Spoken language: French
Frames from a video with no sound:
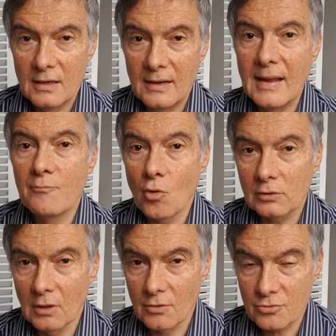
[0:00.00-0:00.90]

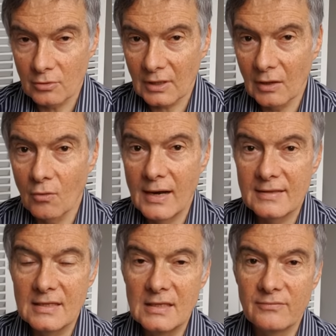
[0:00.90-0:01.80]
l'importance très
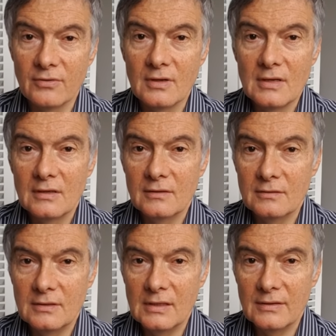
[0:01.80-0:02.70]
relative
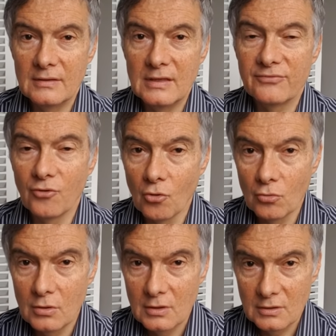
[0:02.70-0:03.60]
des,
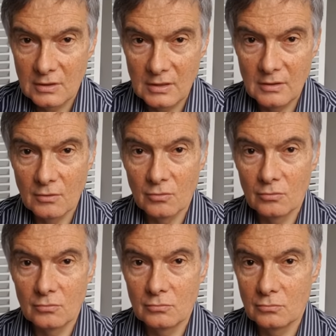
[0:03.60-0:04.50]
fonds qui,
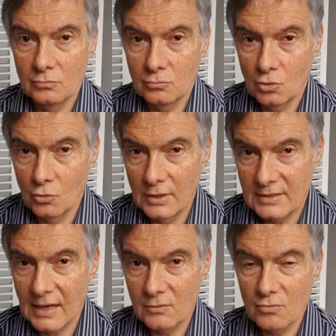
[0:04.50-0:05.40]
que
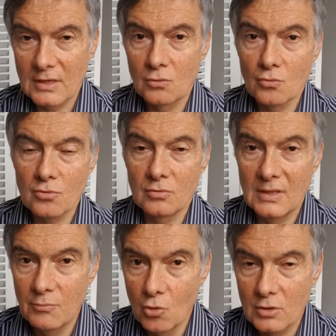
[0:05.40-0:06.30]
l'État nous annonce
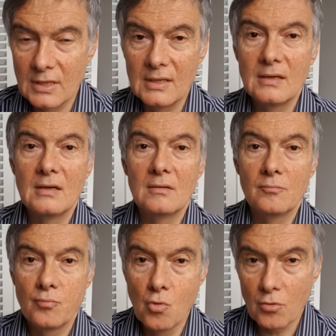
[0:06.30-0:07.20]
débloquer,
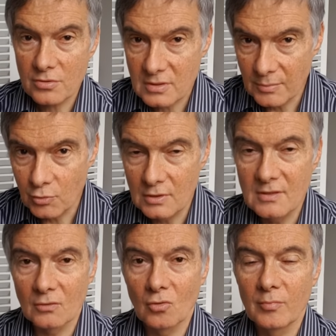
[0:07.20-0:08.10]
pour ces
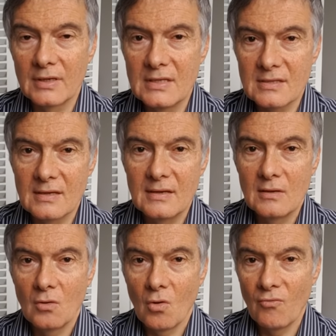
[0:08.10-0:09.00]
petites entreprises,
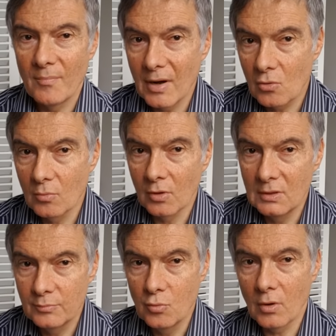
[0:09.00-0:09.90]
on ne voit pas comment
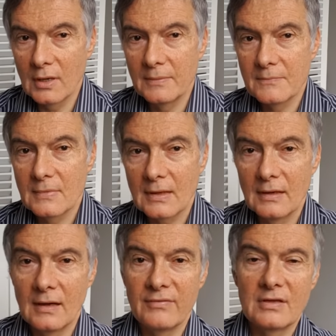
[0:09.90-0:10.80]
ils pourraient,
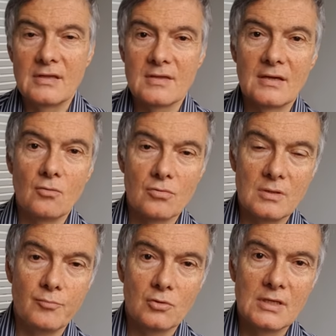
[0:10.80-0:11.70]
avec des aides
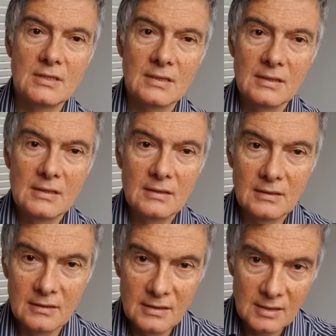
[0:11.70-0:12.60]
aussi petites,
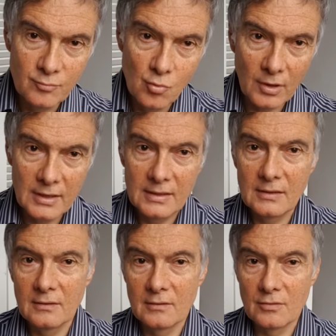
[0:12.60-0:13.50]
euh, ils pourraient
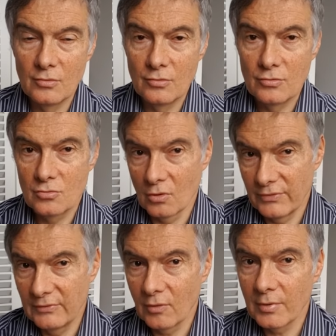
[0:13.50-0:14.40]
euh,
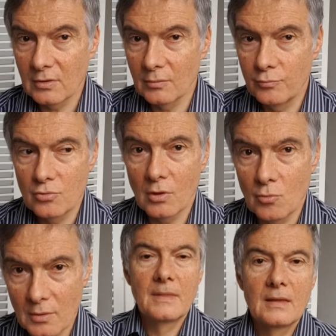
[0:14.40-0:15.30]
survivre pendant plusieurs mois.